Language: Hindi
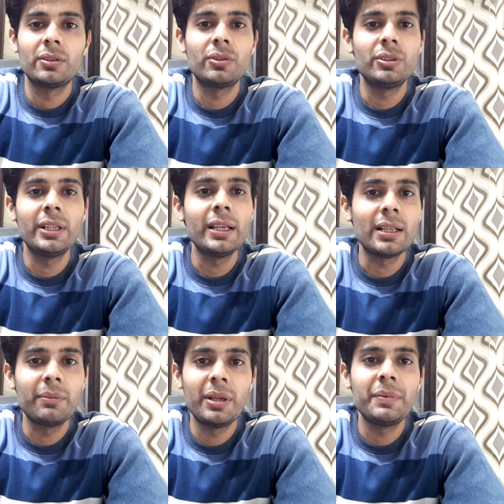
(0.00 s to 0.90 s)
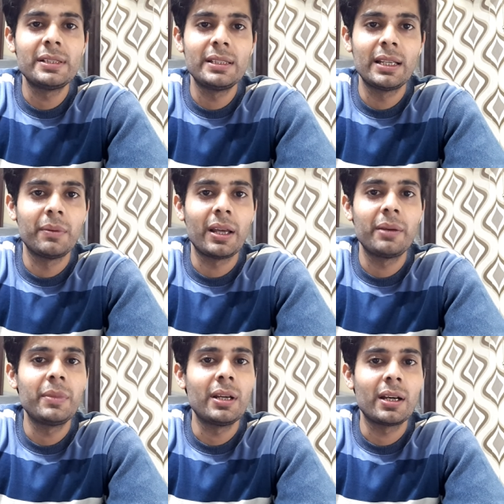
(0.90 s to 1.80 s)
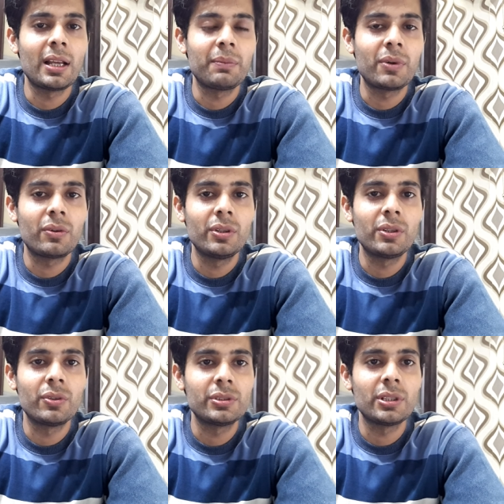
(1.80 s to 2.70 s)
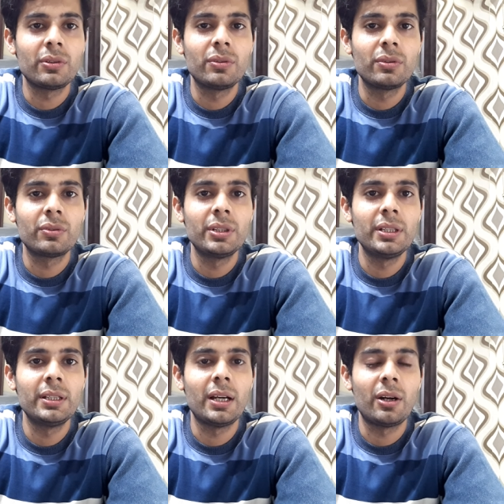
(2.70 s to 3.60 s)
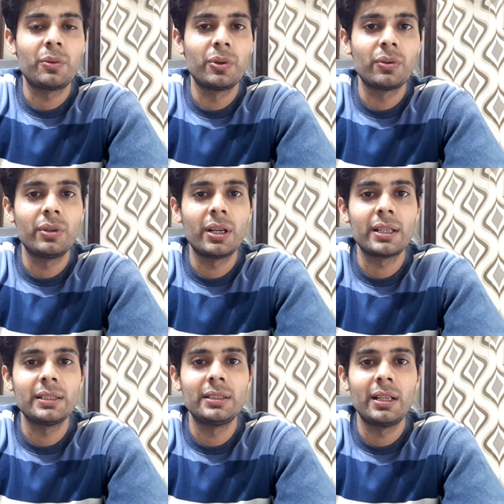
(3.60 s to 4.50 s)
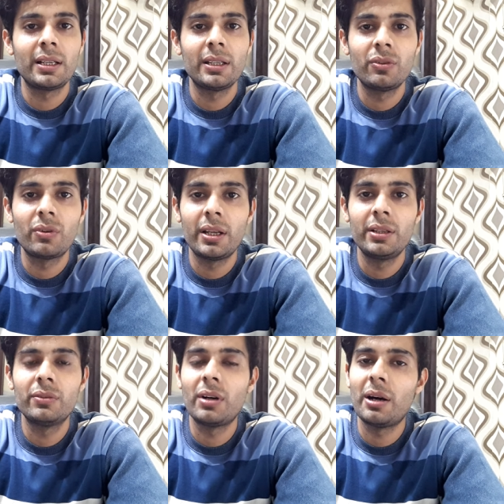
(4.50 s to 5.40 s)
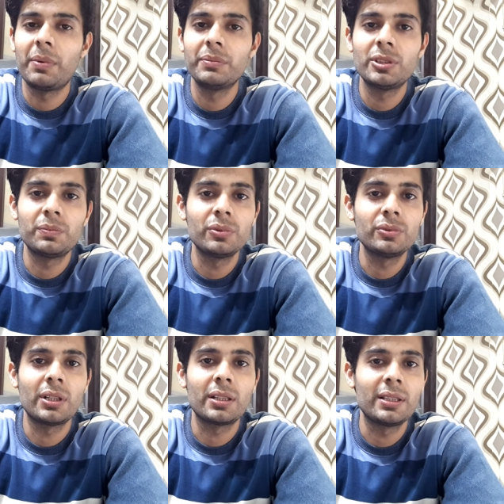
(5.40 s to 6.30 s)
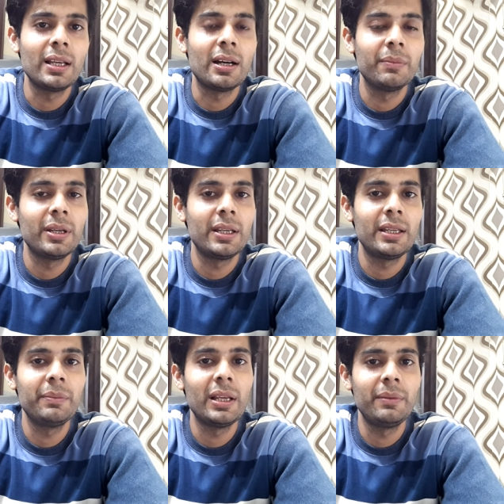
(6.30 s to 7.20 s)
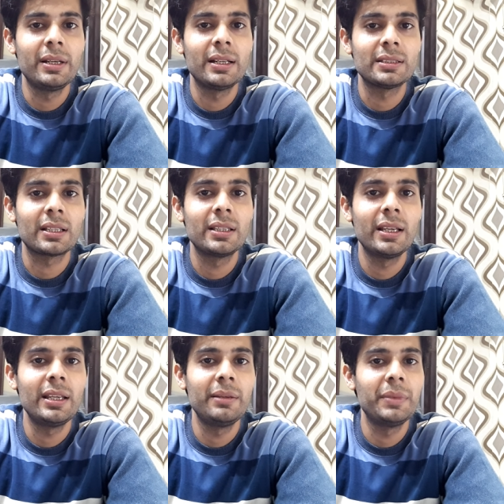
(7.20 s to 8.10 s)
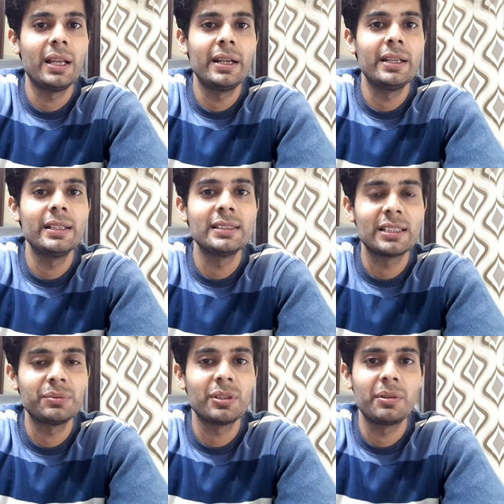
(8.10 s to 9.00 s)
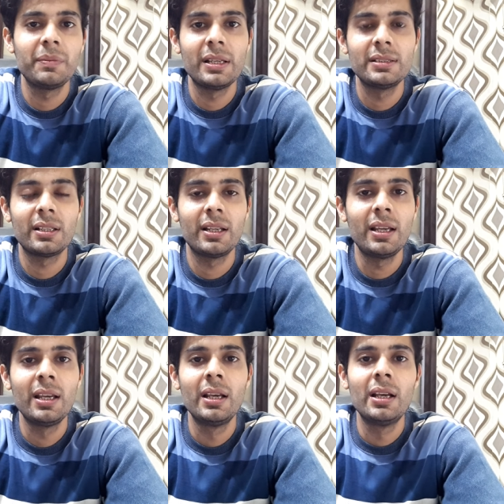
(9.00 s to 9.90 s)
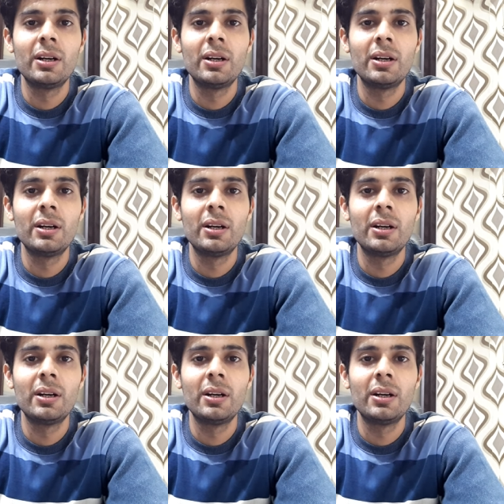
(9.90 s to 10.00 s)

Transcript: तो ये था बीबीसी के बारे में अगर आपका कोई क्वेश्चन हो कोई आउटपुट हो या किसी तरह की इंक्वायरी हो आप हमसे पूछ सकते हैं हमें ईमेल भी कर सकते हैं ईमेल आईडी डिस्क्रिप्शन में मेंशन है